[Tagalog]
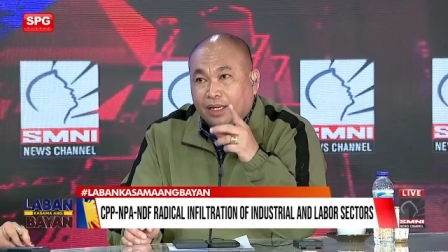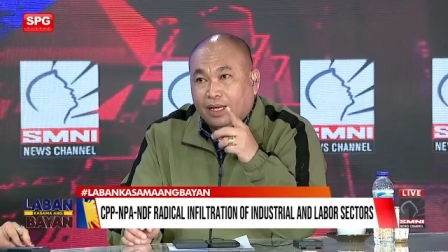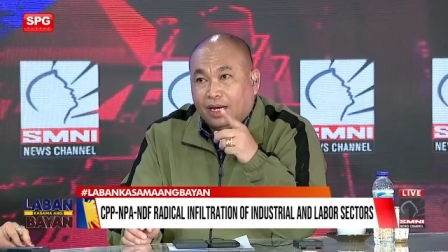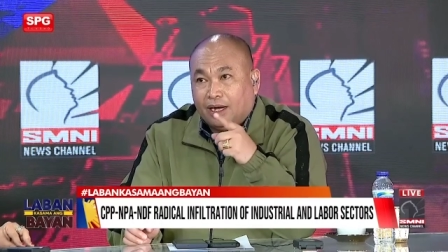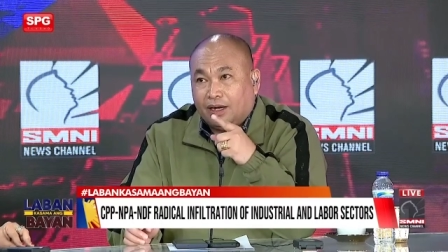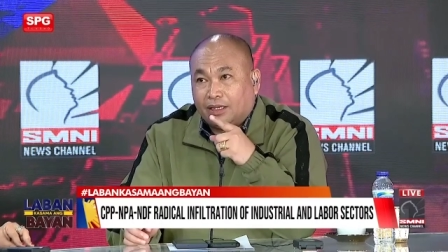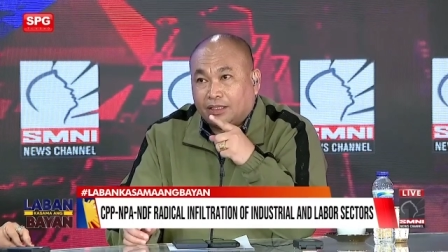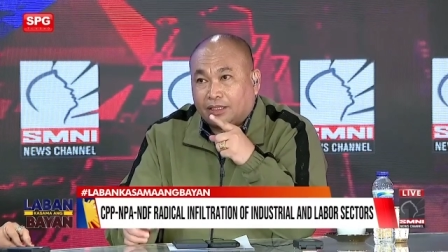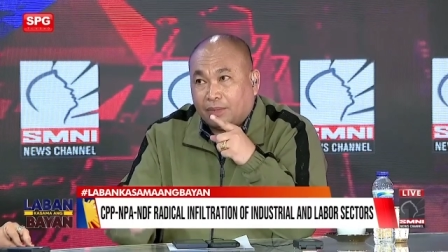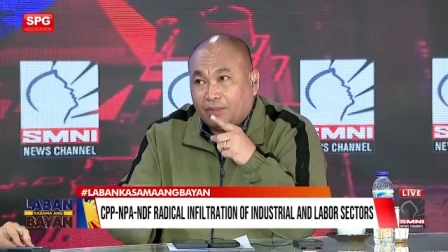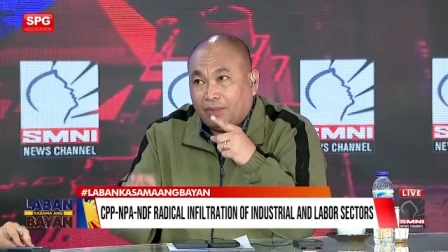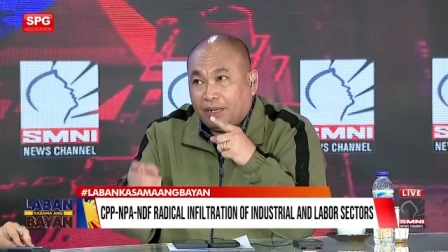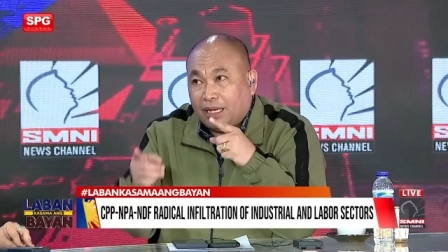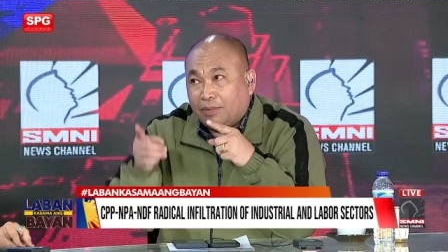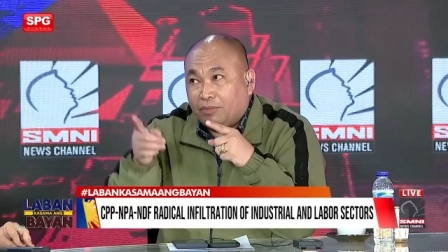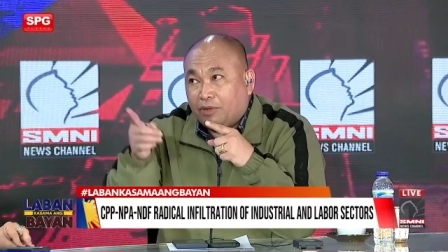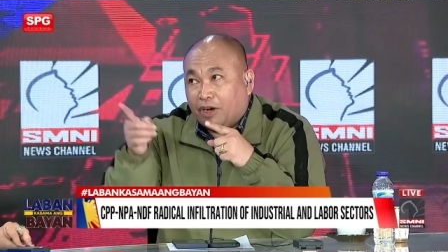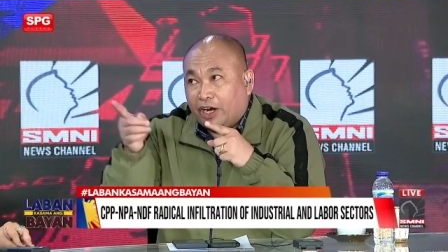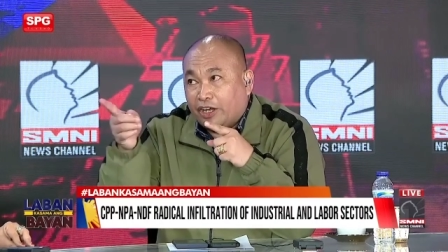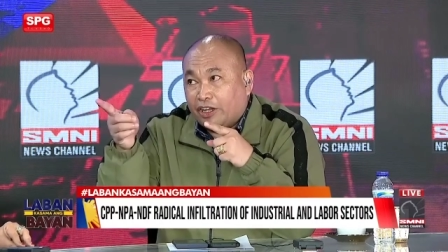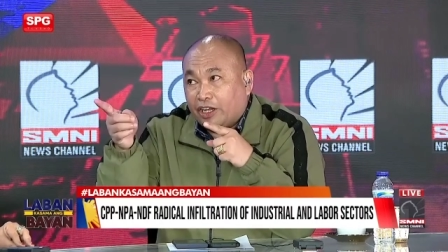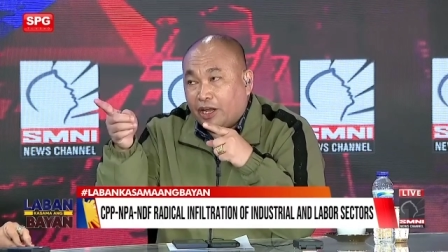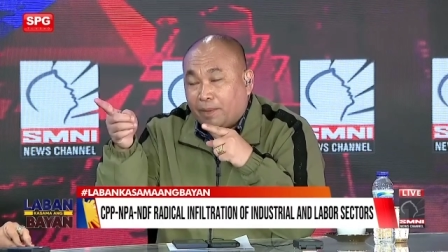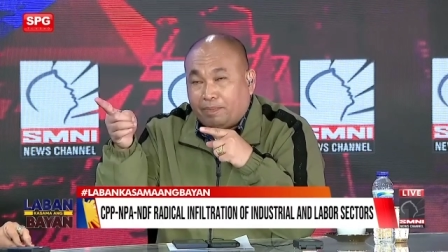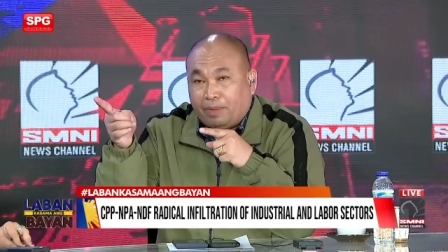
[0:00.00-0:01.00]
Uh, sabihin
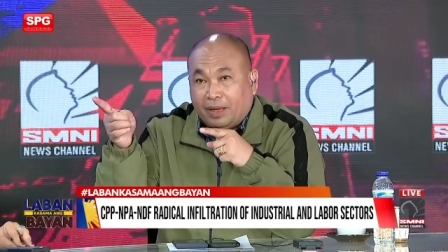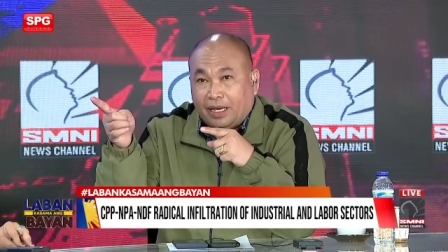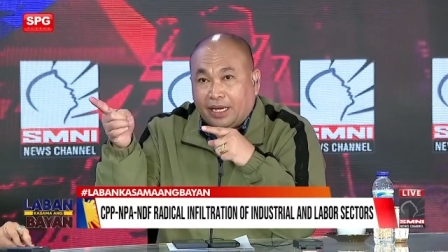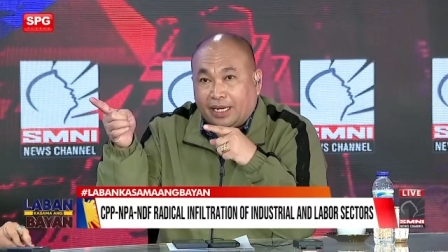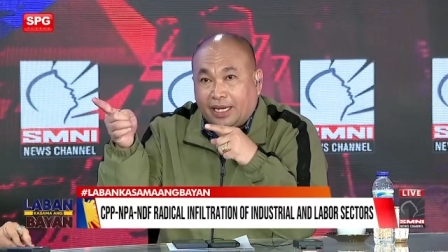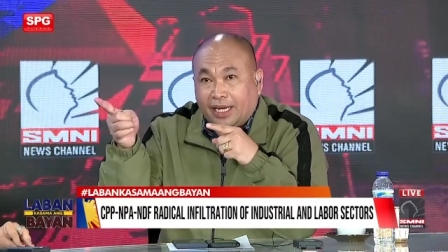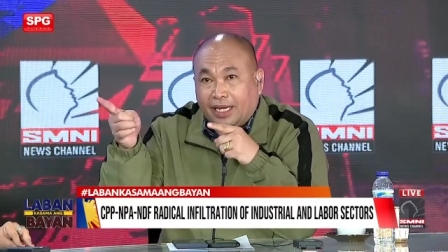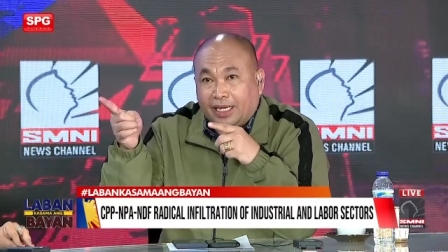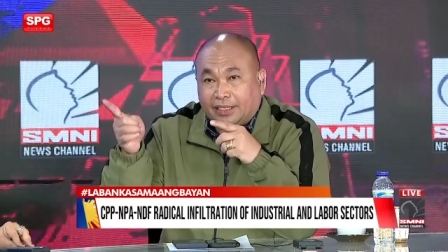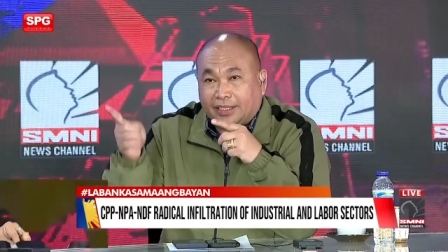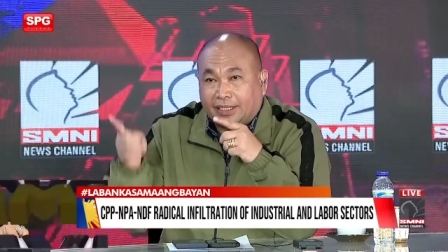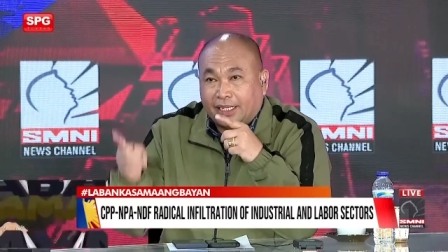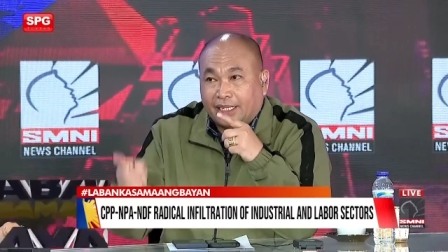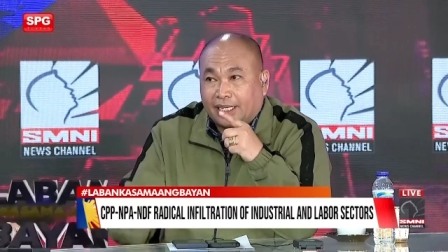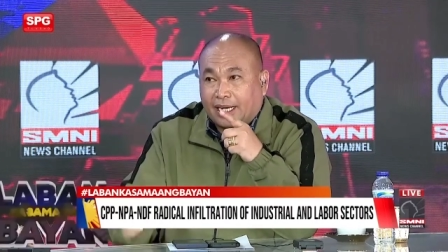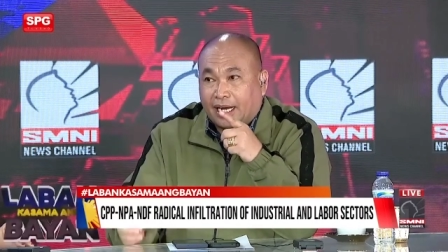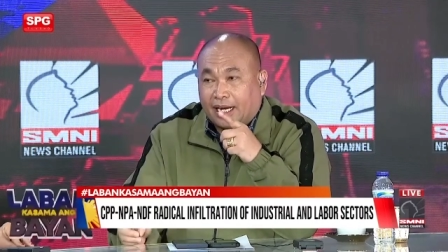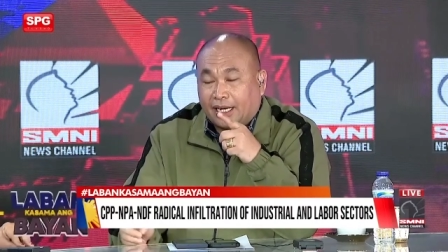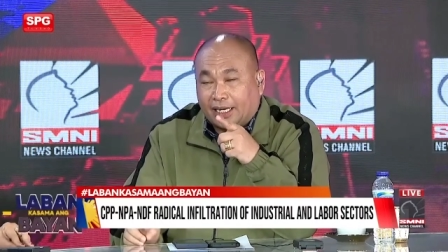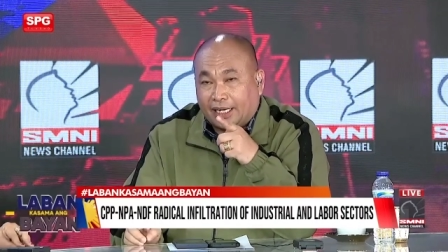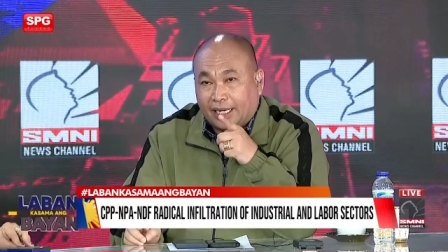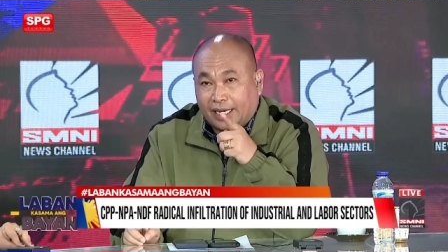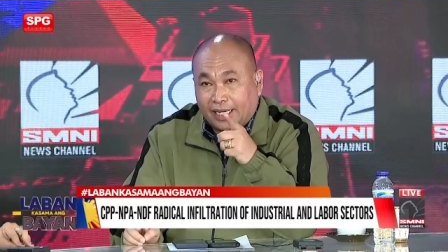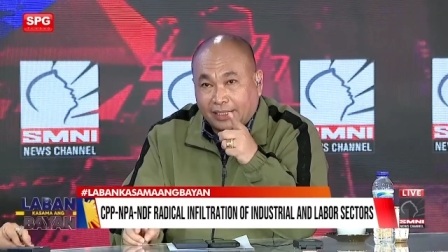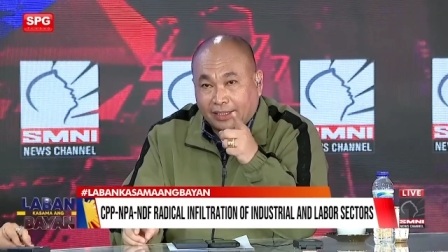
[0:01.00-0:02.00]
mo ngayon na piki si
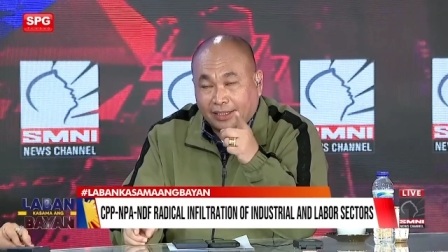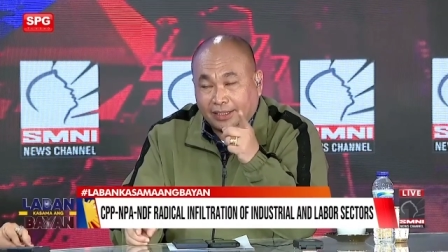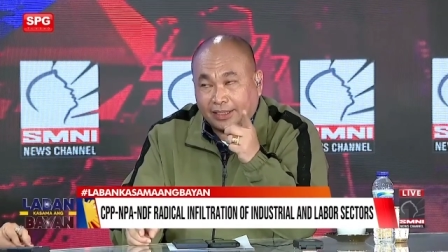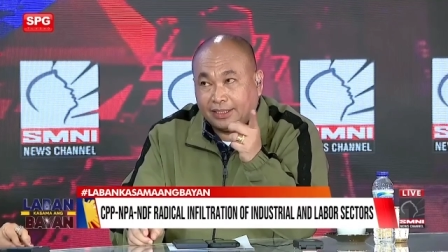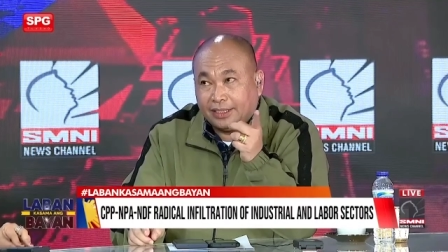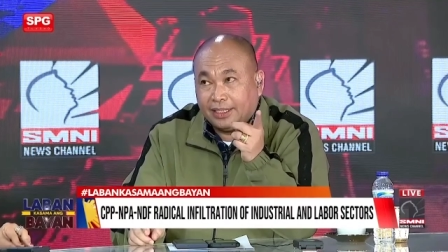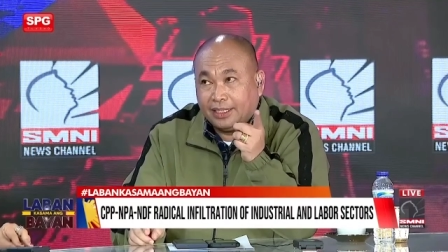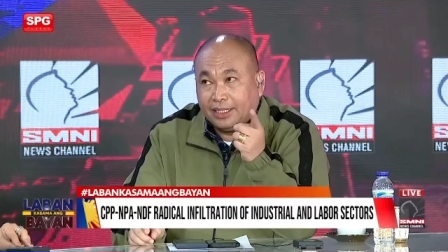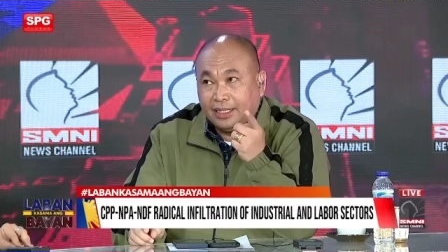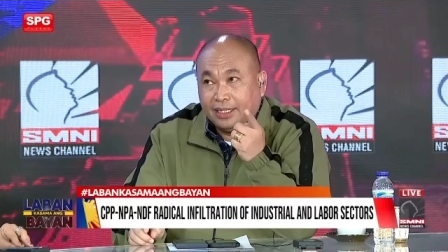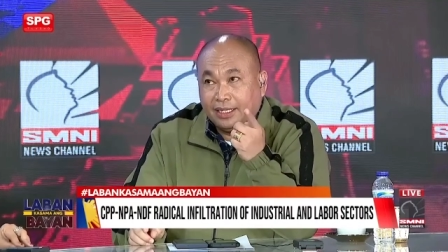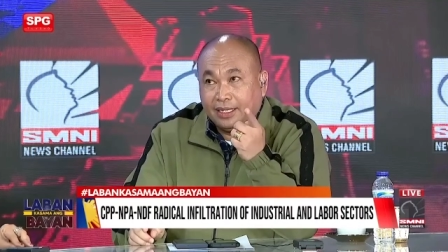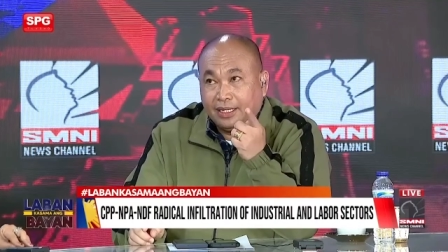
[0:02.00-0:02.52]
Ka Chris,